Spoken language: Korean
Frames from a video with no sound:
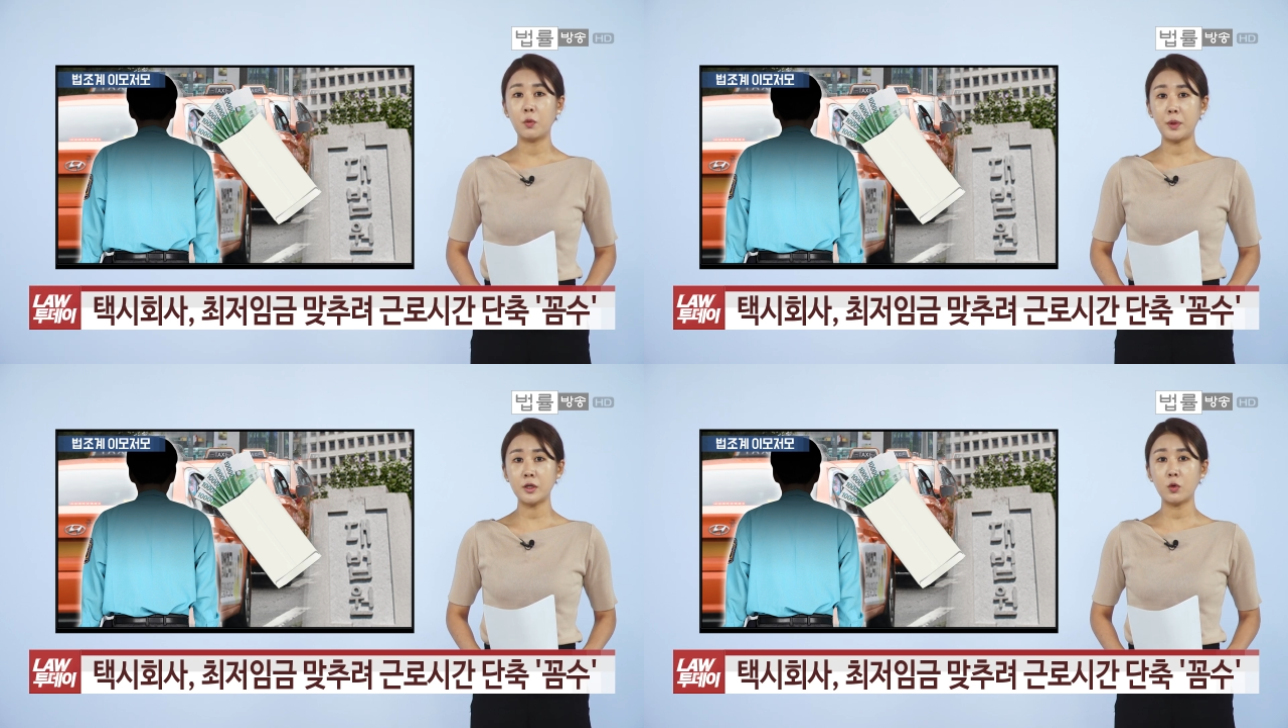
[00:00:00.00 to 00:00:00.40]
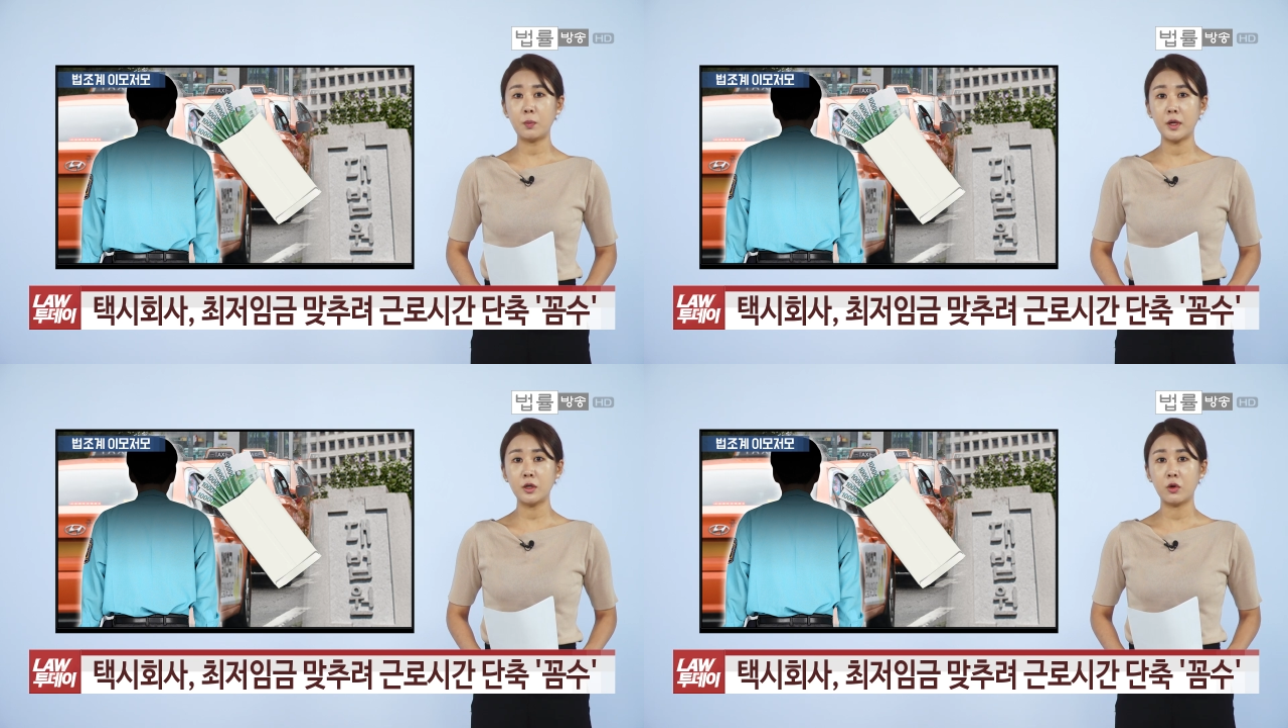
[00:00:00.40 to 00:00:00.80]
패소
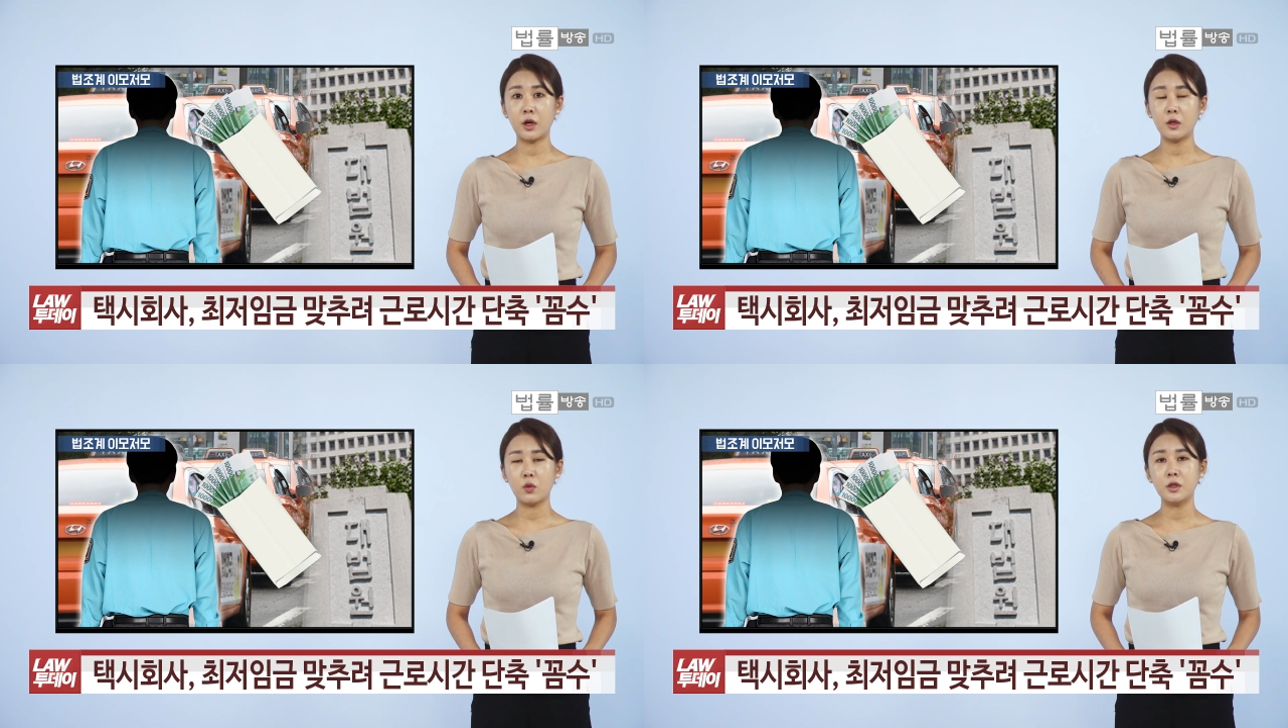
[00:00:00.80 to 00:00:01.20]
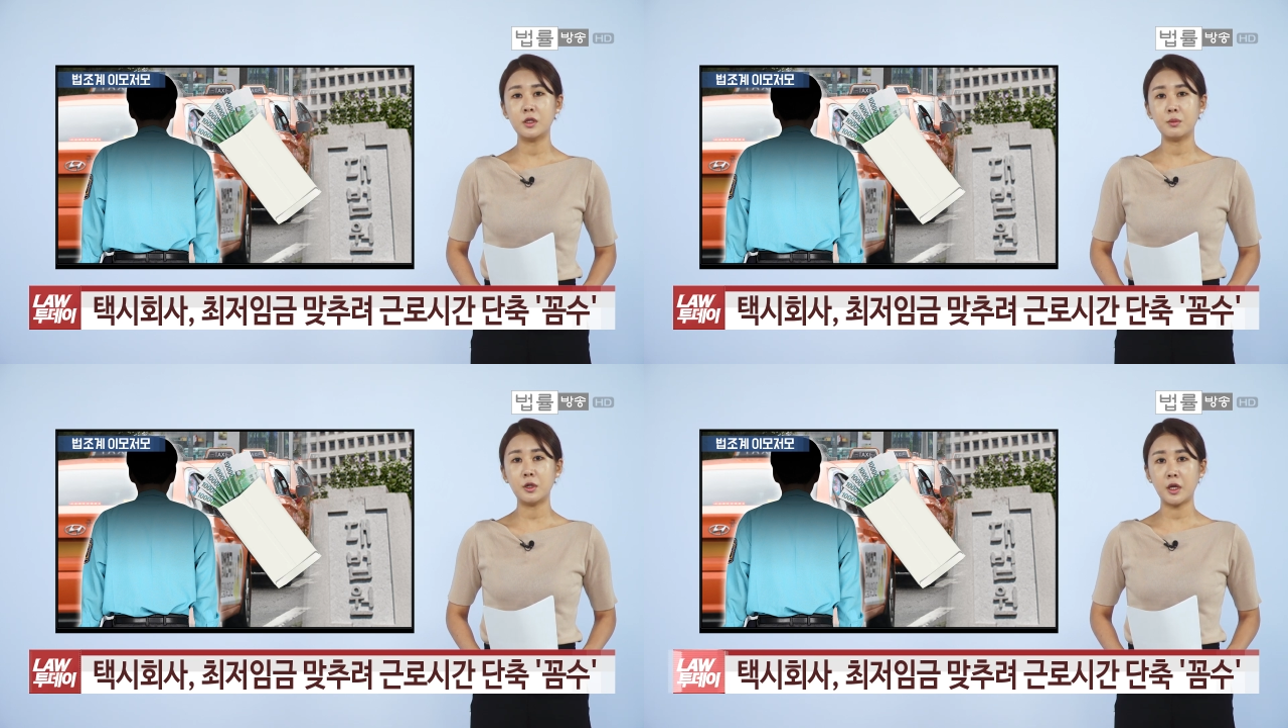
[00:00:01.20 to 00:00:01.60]
판결한
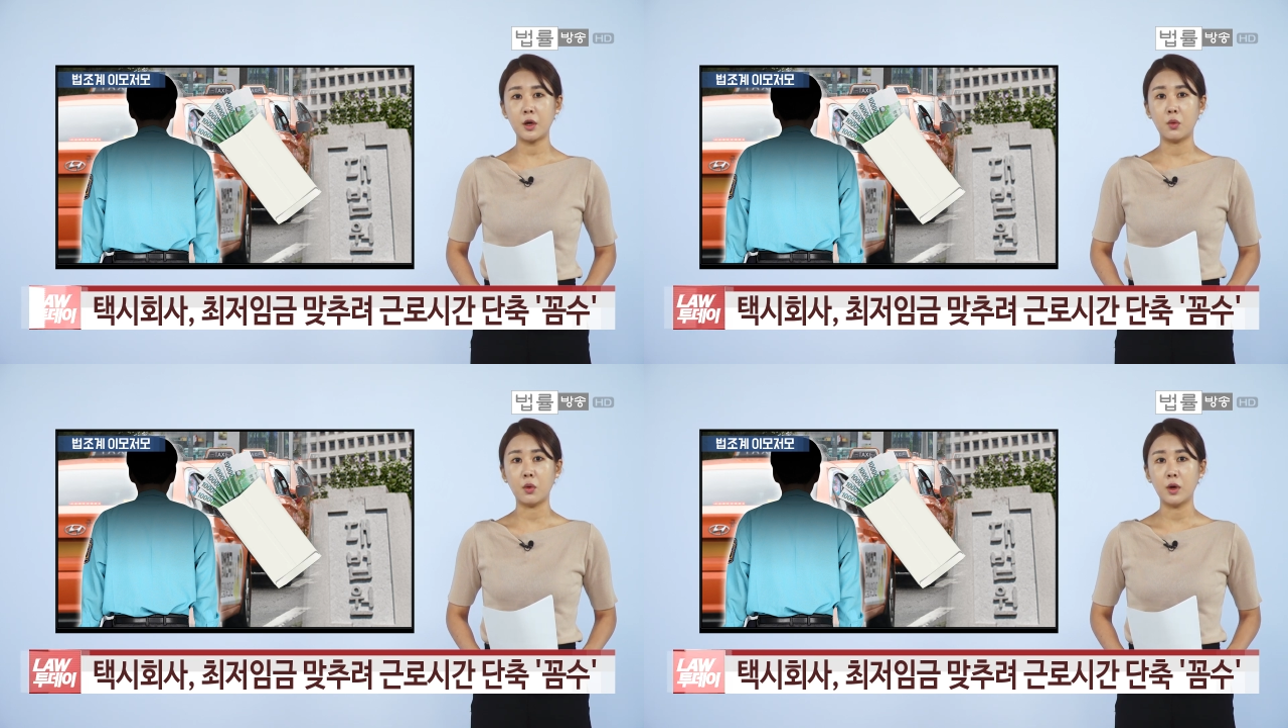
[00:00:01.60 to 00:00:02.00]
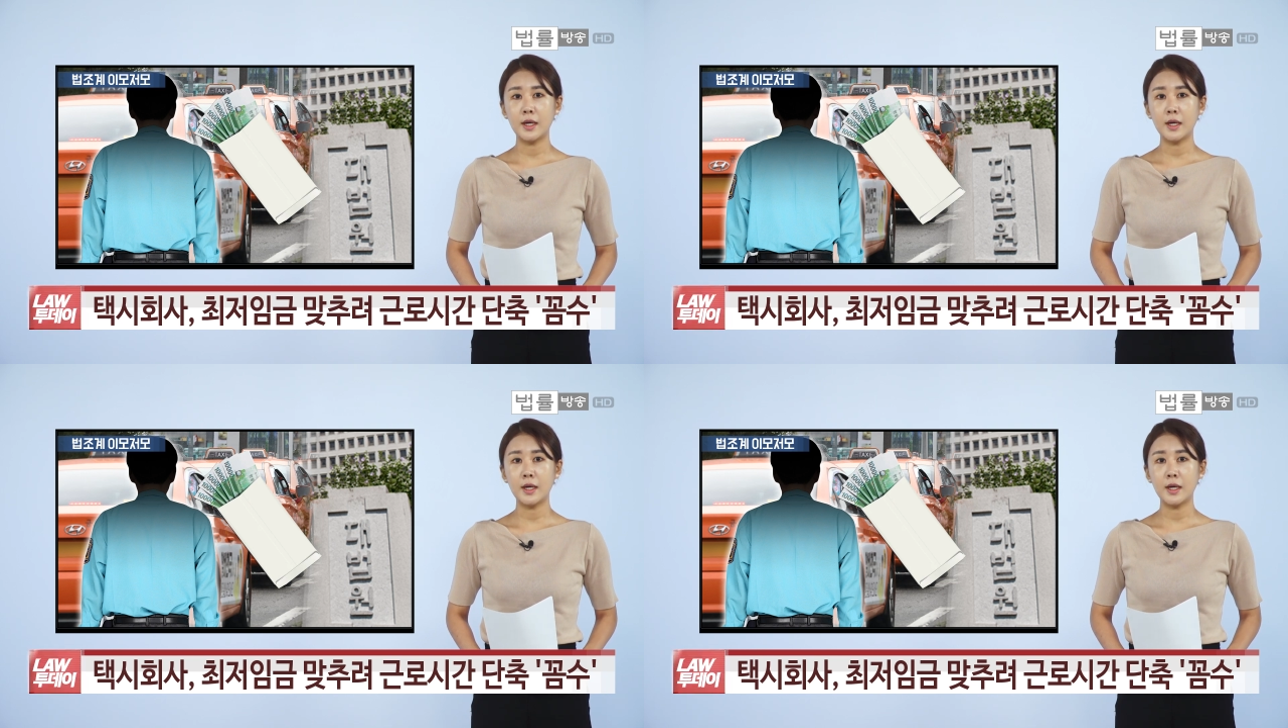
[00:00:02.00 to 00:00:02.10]
원심을 깨고